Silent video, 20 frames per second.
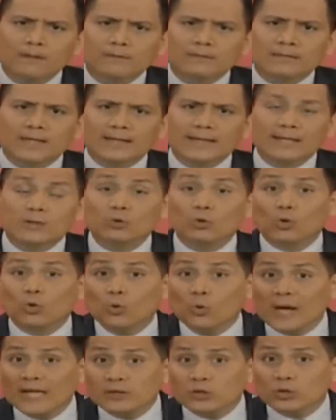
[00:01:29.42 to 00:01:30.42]
Tardaron
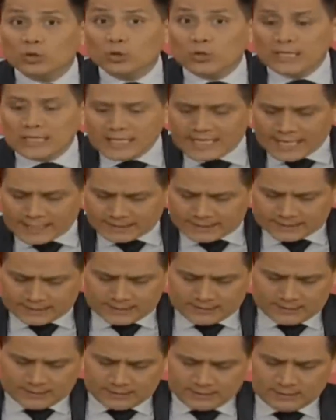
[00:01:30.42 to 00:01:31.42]
cuatro
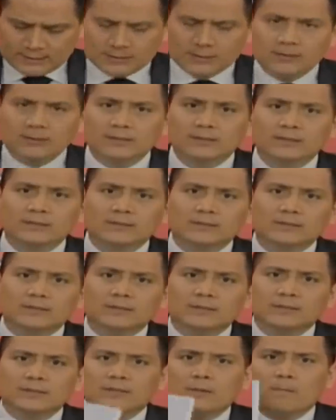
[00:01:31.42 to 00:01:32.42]
días
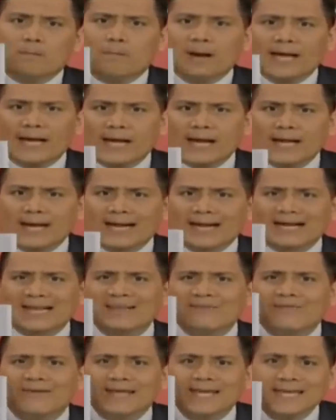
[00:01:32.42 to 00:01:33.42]
para
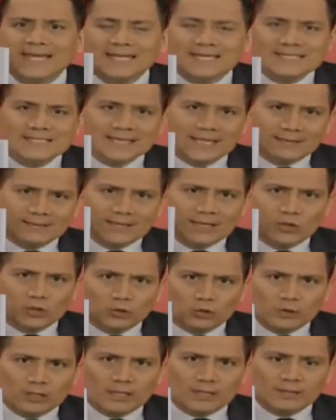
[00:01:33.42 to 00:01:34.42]
referirse a esta
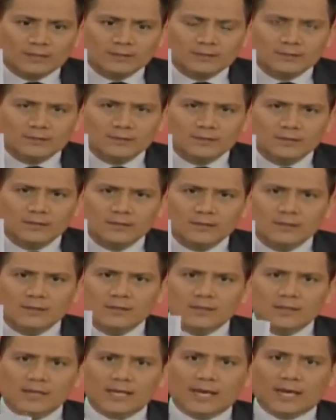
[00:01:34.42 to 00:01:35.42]
nota.
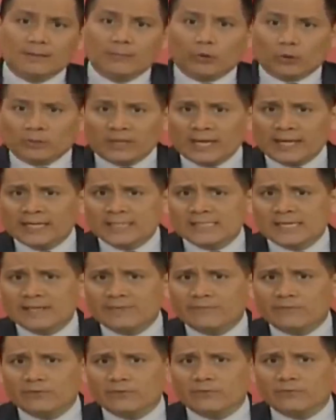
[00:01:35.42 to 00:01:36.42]
El reportaje
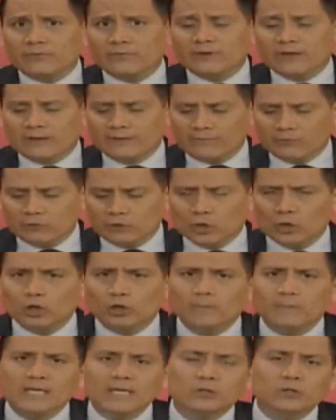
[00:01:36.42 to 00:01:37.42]
se difundió el
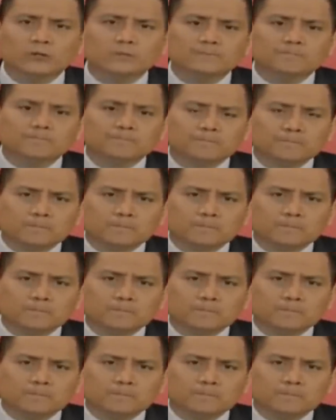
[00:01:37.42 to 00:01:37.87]
domingo,